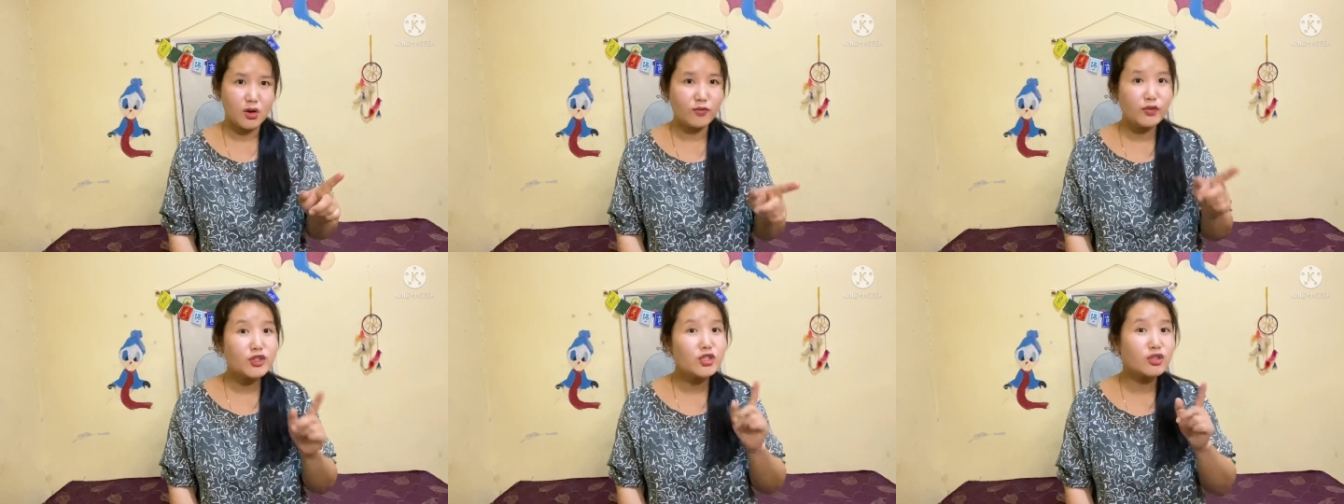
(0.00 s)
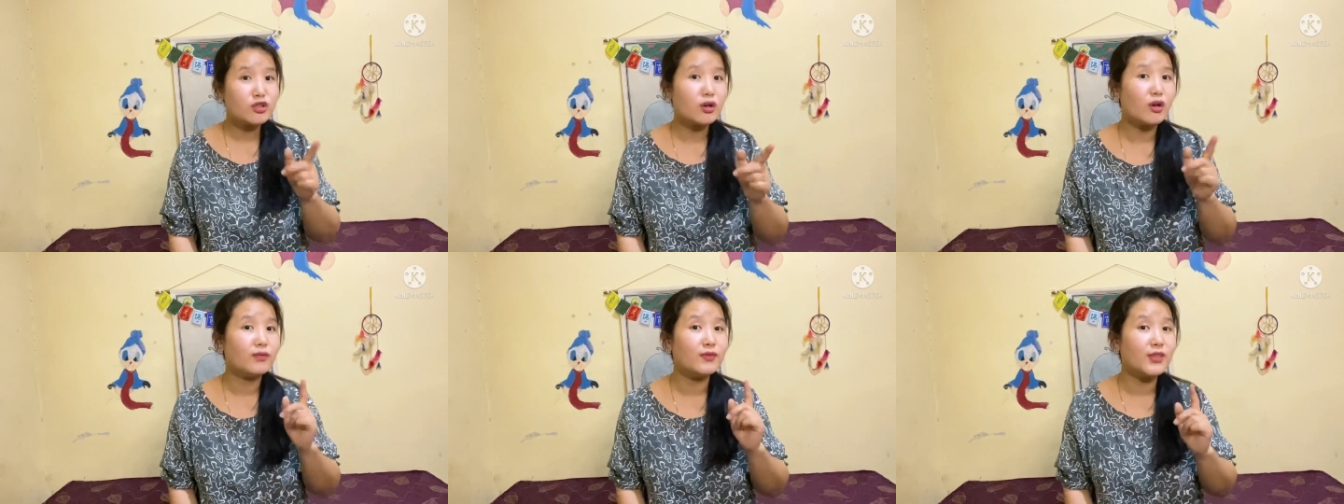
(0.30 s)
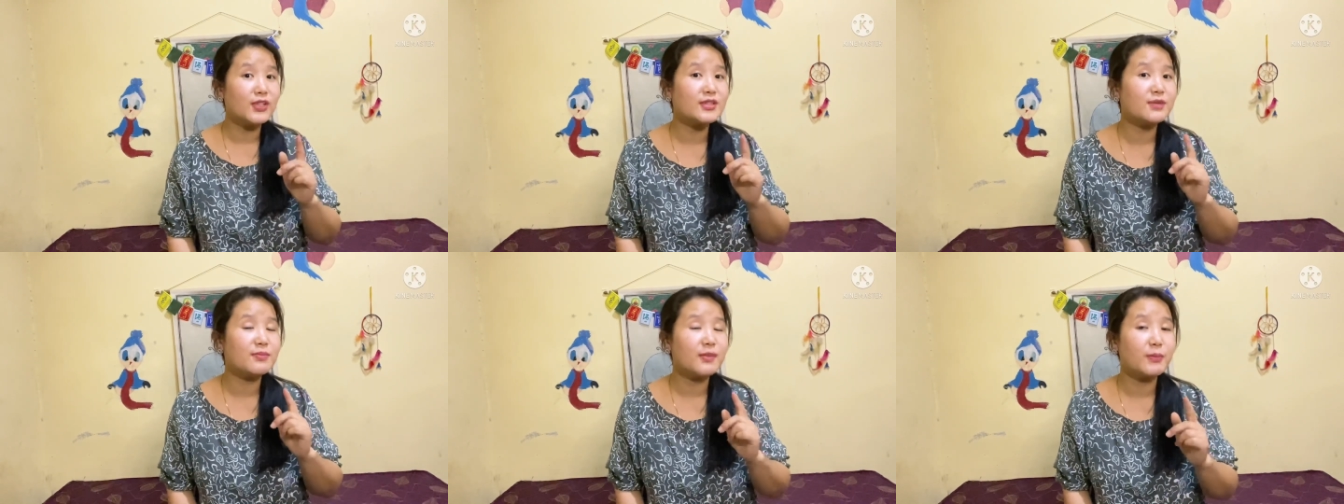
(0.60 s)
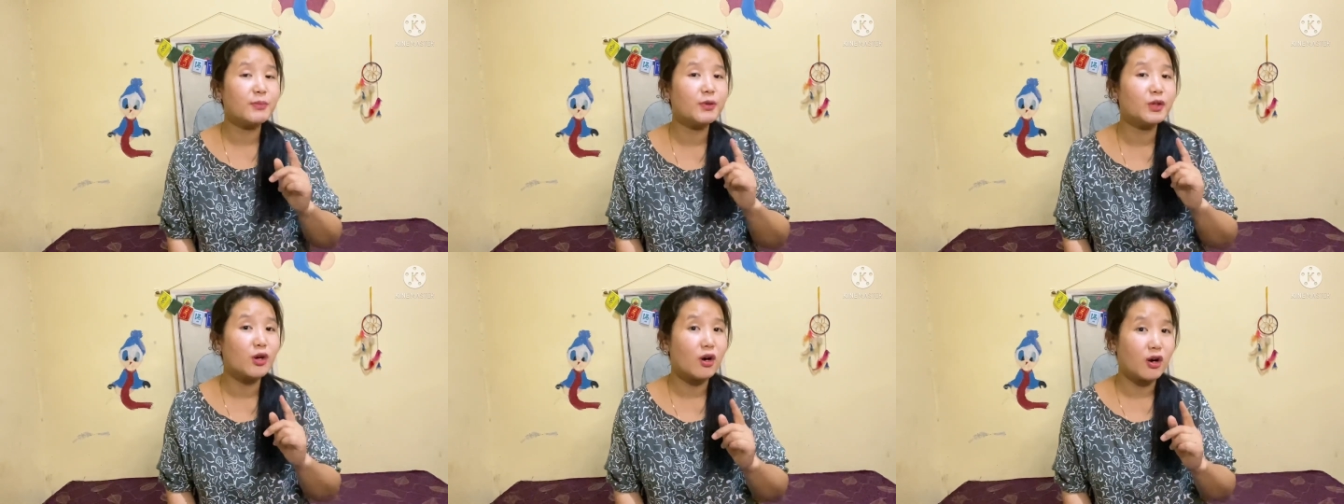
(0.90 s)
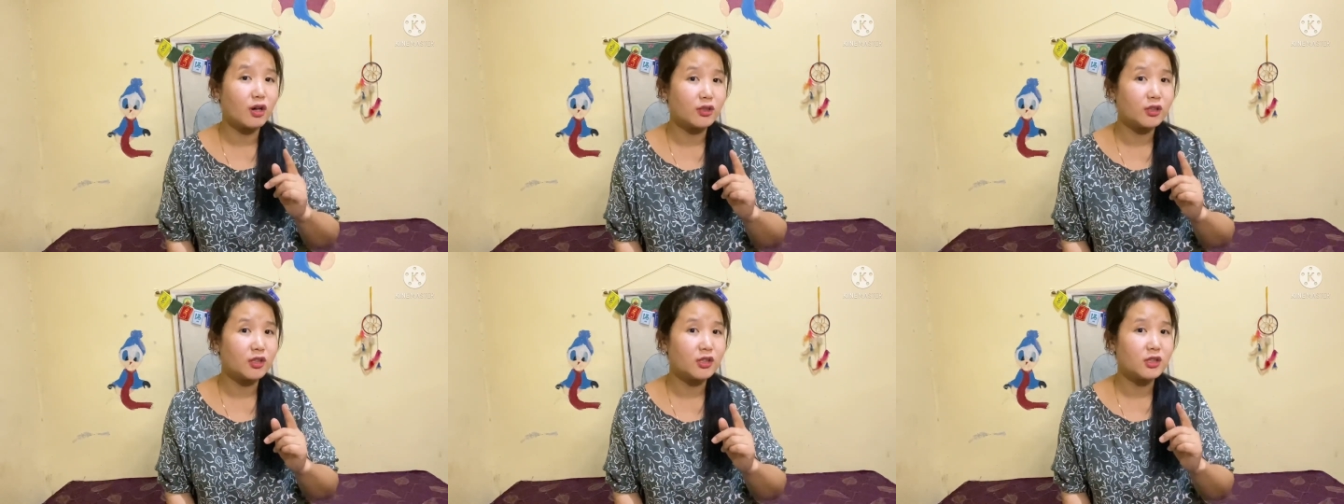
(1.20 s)
वी शुड ऑलवेज रिमेम्बर
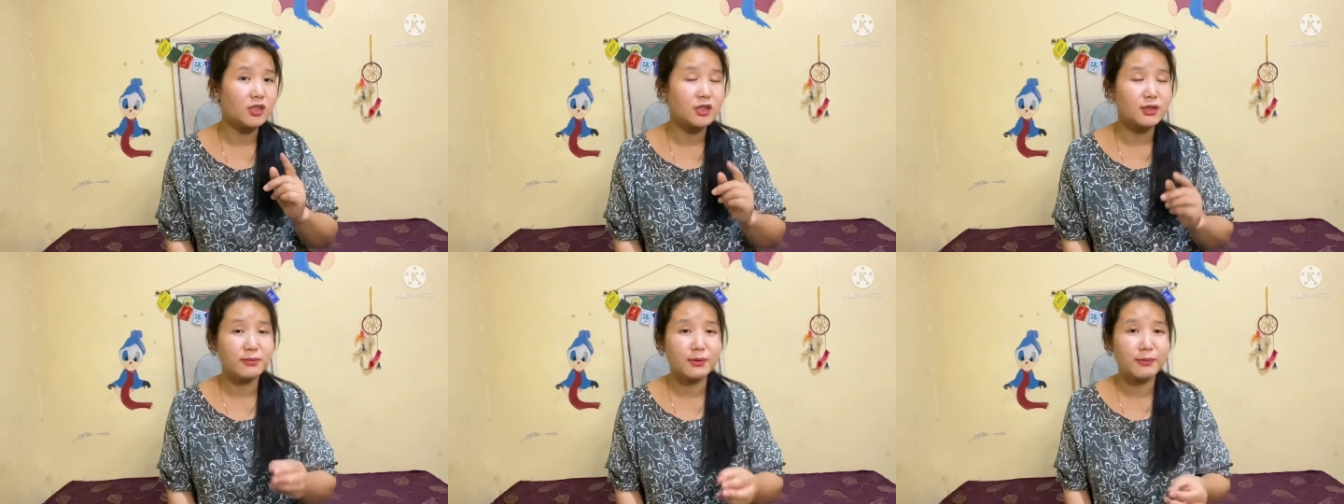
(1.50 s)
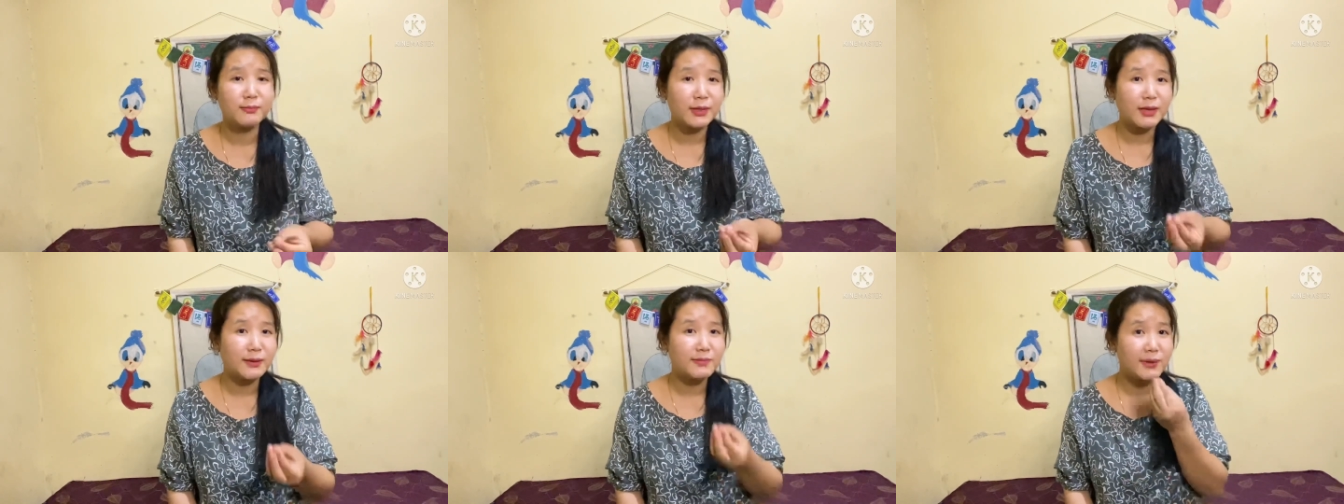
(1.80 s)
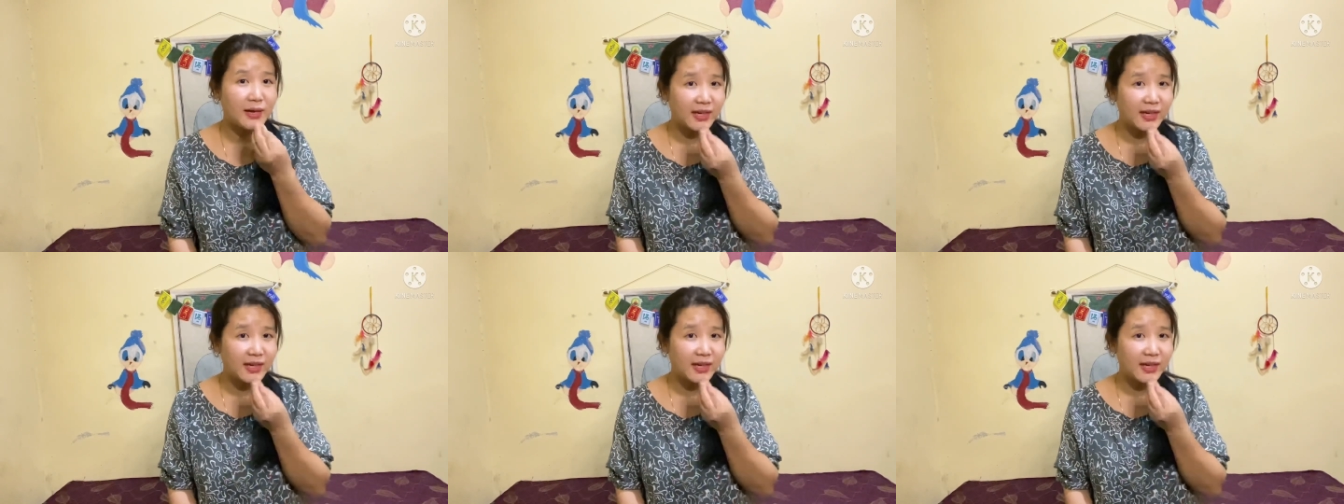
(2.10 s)
गॉड जब हम एक